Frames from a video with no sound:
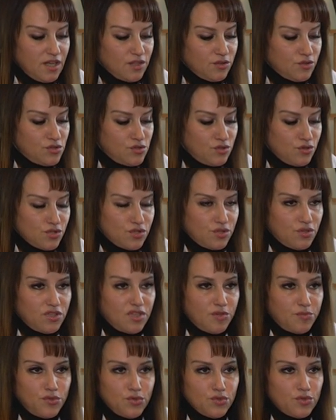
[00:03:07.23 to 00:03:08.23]
То есть то, что они
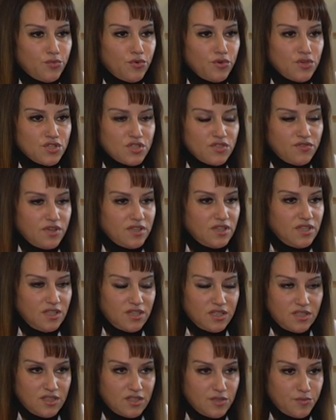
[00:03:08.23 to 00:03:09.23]
они пьют больше воды,
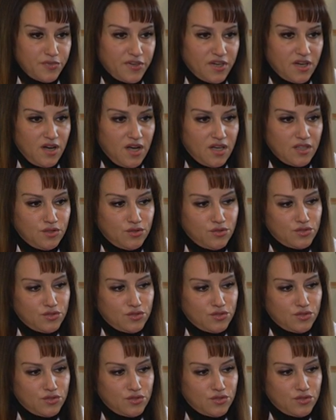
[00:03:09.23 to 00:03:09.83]
их не напрягает.